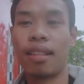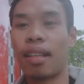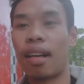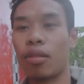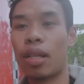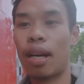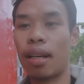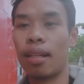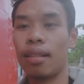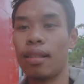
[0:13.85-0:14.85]
Ini kita
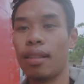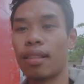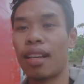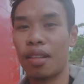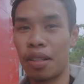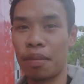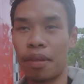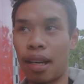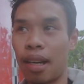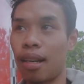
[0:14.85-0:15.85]
sudah ada di Stadion
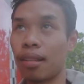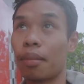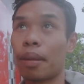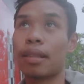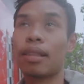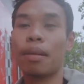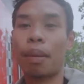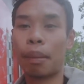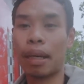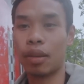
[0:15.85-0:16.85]
Dipta, tepatnya di
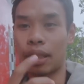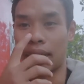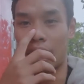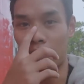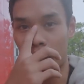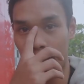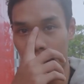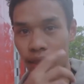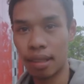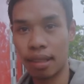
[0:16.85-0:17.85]
depan Bali United Cafe,
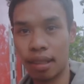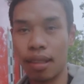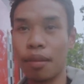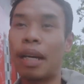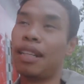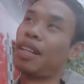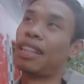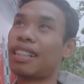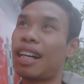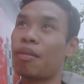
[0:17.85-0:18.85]
di eh, Bali
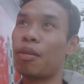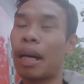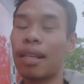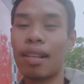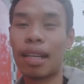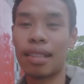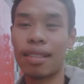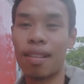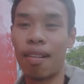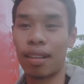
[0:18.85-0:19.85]
United Cafe, Bali
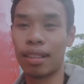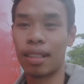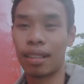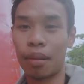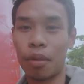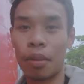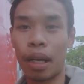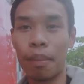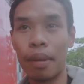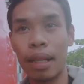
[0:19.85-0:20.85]
United Store. Jadi kita mau
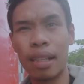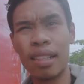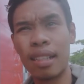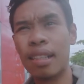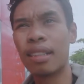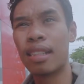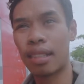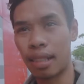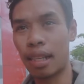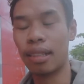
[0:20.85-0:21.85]
mengambil
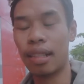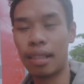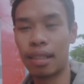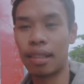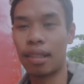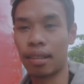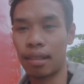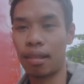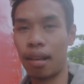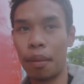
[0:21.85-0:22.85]
t-shirt ya, nyari t-shirt
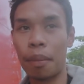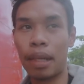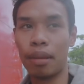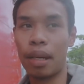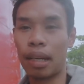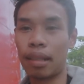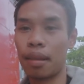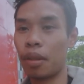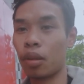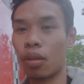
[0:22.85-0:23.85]
pemain biar
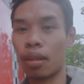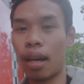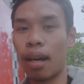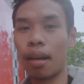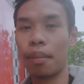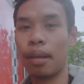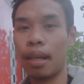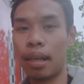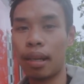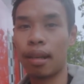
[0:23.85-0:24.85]
nanti mendukungnya
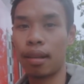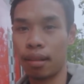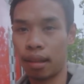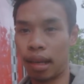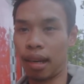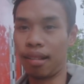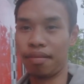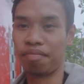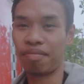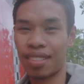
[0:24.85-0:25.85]
lebih enak.
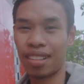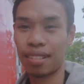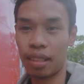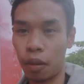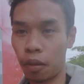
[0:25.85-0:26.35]
Yuk,